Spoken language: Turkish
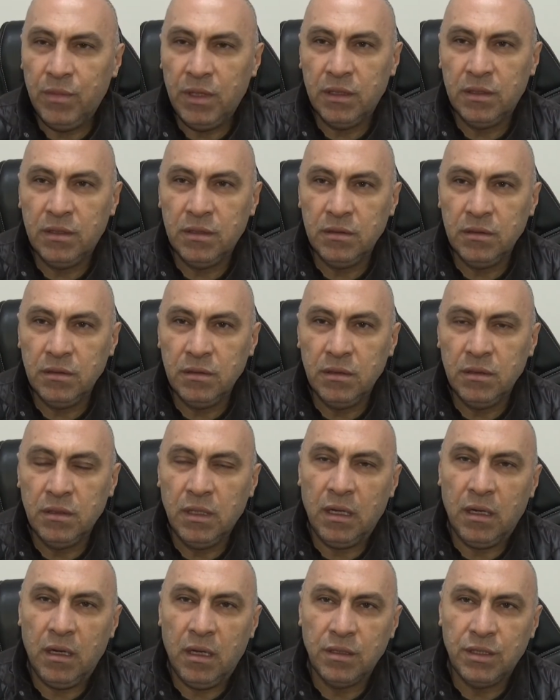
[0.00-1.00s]
Muharrem Timur
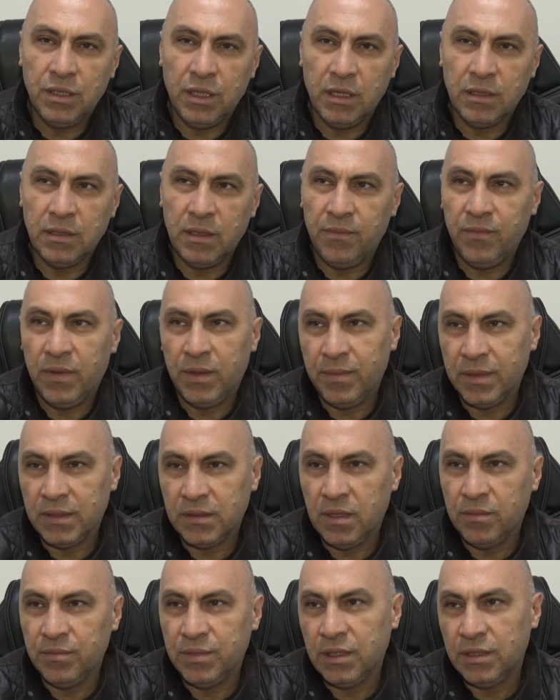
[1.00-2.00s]
Lenk'e
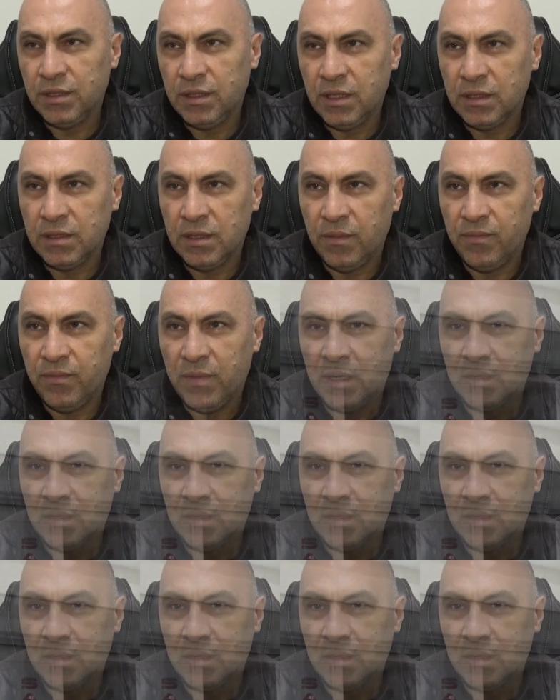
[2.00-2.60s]
yakaladıkları başarının